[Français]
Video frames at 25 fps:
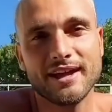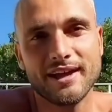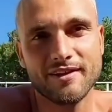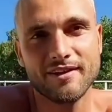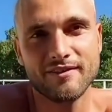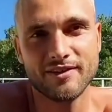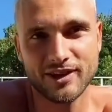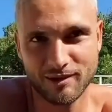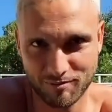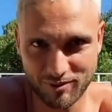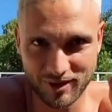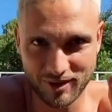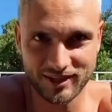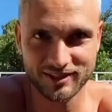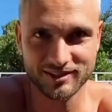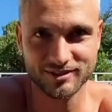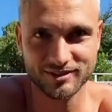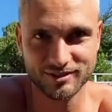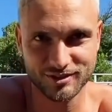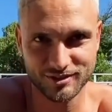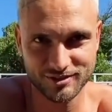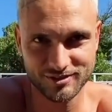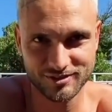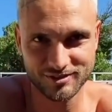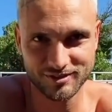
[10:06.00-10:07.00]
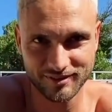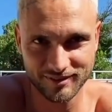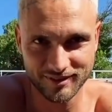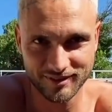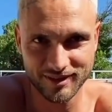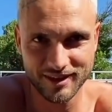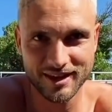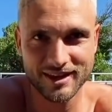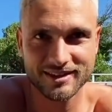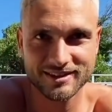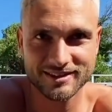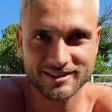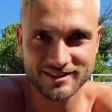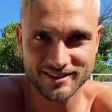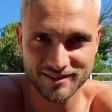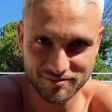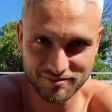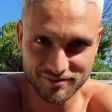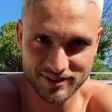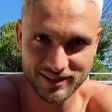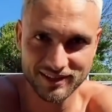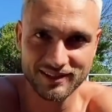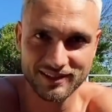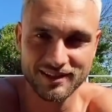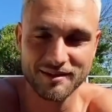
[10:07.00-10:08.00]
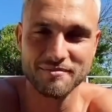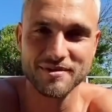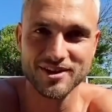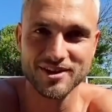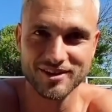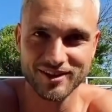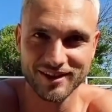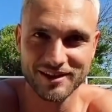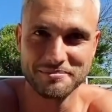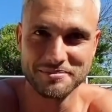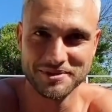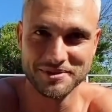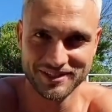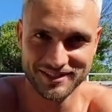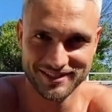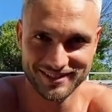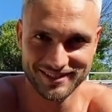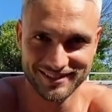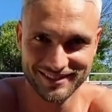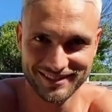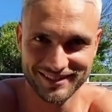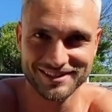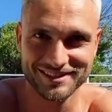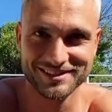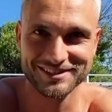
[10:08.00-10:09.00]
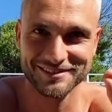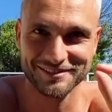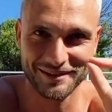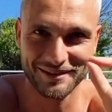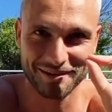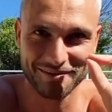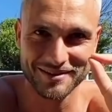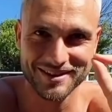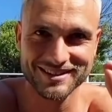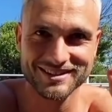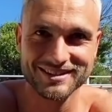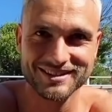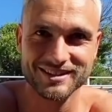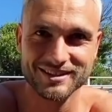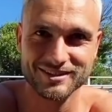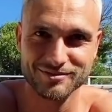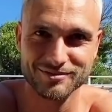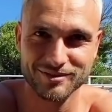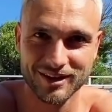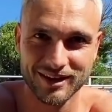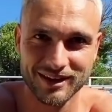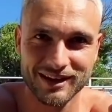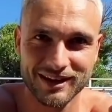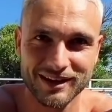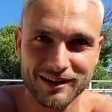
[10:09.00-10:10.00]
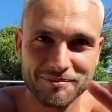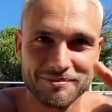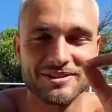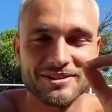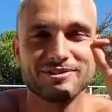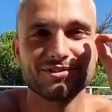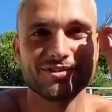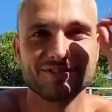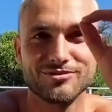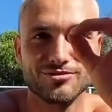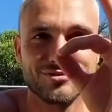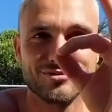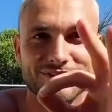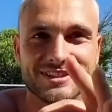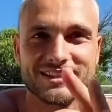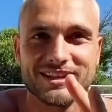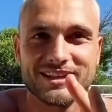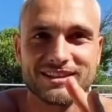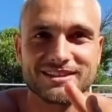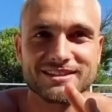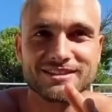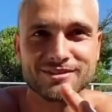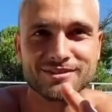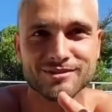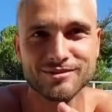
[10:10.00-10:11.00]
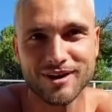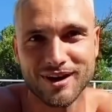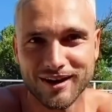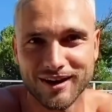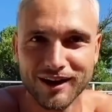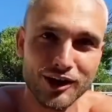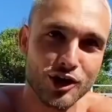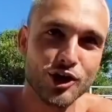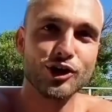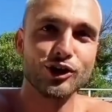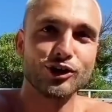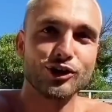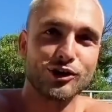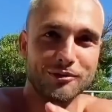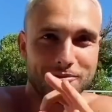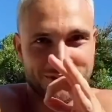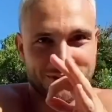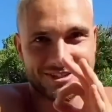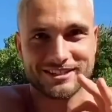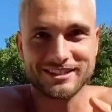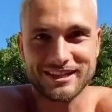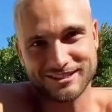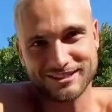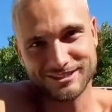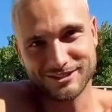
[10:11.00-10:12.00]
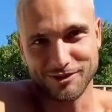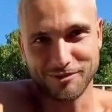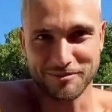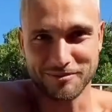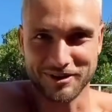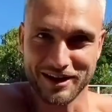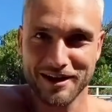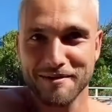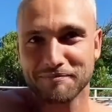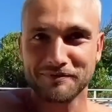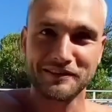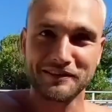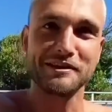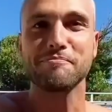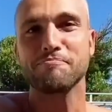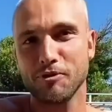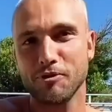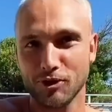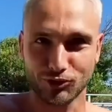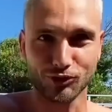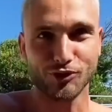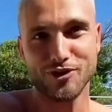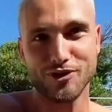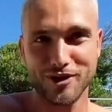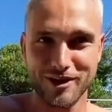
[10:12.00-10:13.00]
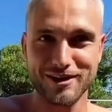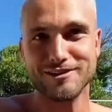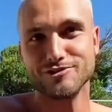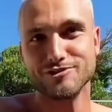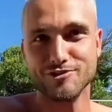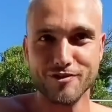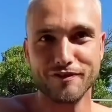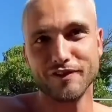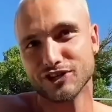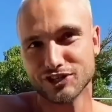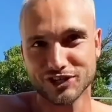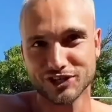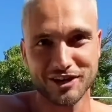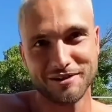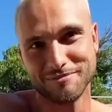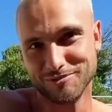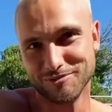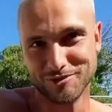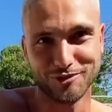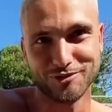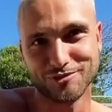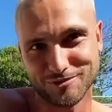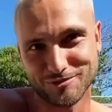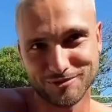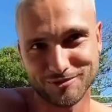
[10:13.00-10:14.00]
avec personne. D'accord. Excepté ta meilleure amie. Et je ah. voudrais que ça soit clair parce que ah. cette histoire commence à ressembler un petit peu trop à un DVG à mon goût.